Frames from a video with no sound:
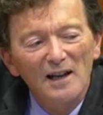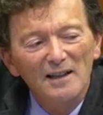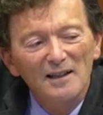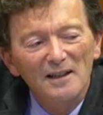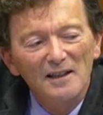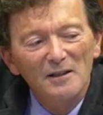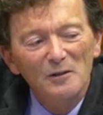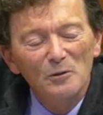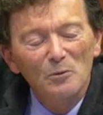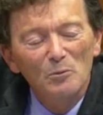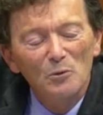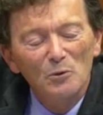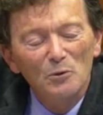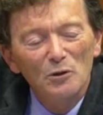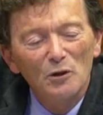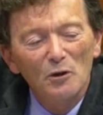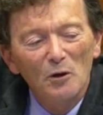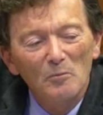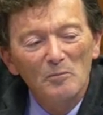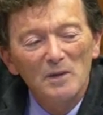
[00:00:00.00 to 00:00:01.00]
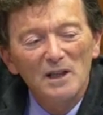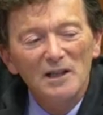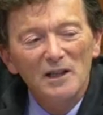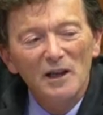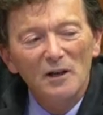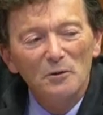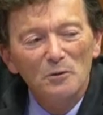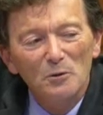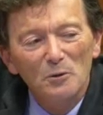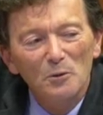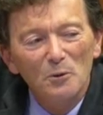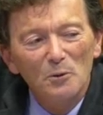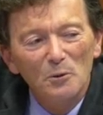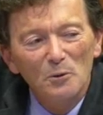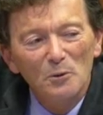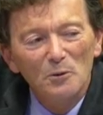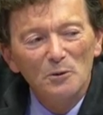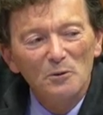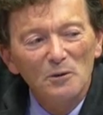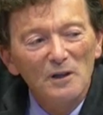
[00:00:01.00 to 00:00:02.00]
le montant en milliards
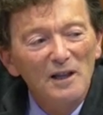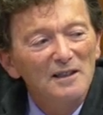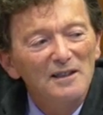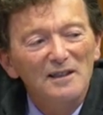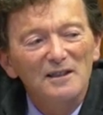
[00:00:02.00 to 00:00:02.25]
d'euros